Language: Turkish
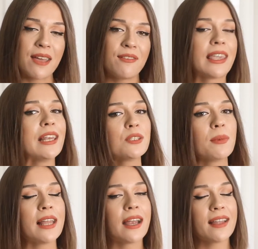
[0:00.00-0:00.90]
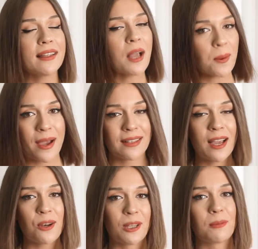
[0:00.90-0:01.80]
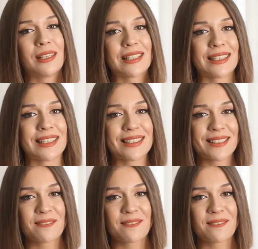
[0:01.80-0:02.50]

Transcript: ve gelişmelerden haberdar olabilirsiniz.